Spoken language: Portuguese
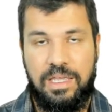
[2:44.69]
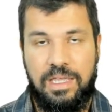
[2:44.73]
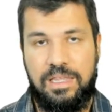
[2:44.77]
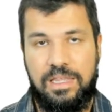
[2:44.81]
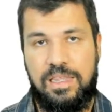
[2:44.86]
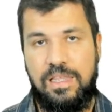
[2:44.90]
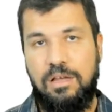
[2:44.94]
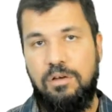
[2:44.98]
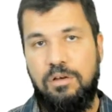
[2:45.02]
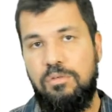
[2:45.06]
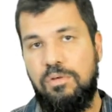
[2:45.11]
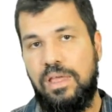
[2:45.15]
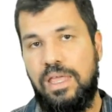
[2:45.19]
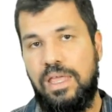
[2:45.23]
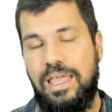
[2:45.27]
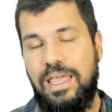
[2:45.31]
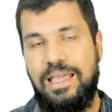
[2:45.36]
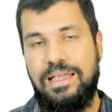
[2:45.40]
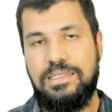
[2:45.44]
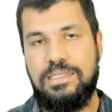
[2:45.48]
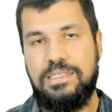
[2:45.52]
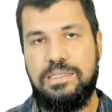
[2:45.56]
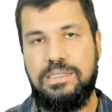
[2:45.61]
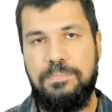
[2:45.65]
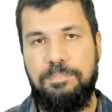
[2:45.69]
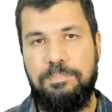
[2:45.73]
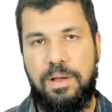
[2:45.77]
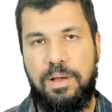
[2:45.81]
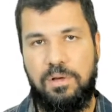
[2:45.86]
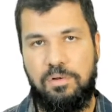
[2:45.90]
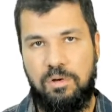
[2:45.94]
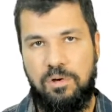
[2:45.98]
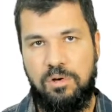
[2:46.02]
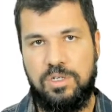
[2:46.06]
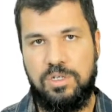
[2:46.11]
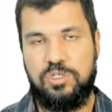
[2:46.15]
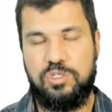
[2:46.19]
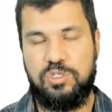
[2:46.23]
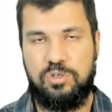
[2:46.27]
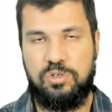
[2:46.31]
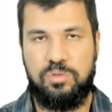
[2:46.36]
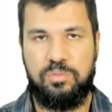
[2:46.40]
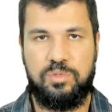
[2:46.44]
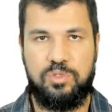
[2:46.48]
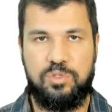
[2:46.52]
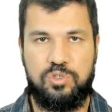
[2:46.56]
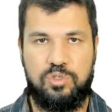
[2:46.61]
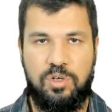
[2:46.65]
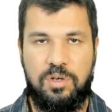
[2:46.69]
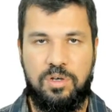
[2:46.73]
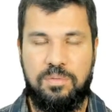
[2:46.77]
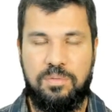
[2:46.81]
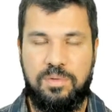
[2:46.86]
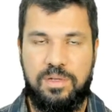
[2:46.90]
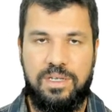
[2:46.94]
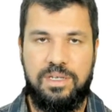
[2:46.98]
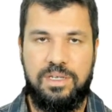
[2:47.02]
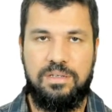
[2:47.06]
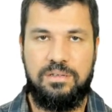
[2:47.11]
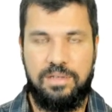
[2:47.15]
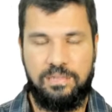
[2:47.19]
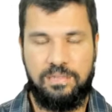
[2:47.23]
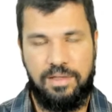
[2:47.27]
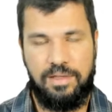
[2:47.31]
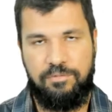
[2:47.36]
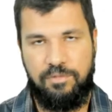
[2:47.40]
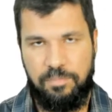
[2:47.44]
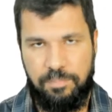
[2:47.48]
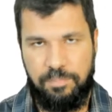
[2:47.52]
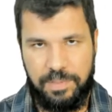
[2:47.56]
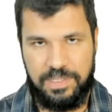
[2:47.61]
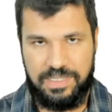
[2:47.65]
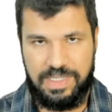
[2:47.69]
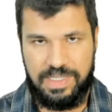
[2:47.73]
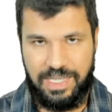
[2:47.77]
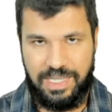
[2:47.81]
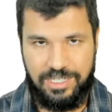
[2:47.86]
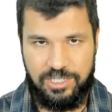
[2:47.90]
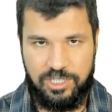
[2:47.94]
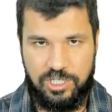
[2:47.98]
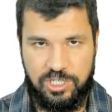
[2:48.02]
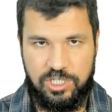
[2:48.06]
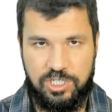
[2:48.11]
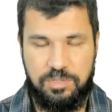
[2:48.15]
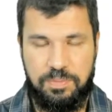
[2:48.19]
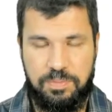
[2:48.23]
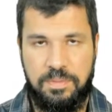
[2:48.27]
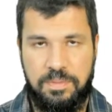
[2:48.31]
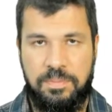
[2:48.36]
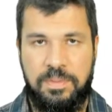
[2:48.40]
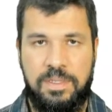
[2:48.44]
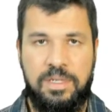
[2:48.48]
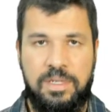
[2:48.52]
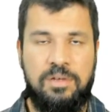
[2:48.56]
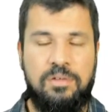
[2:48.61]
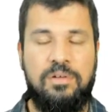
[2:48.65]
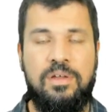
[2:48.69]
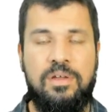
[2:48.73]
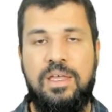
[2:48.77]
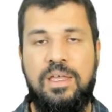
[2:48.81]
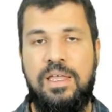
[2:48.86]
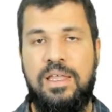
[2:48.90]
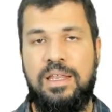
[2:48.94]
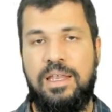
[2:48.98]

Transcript: Então, esse pacote cromossômico, né, vamos pensar na gente primeiro,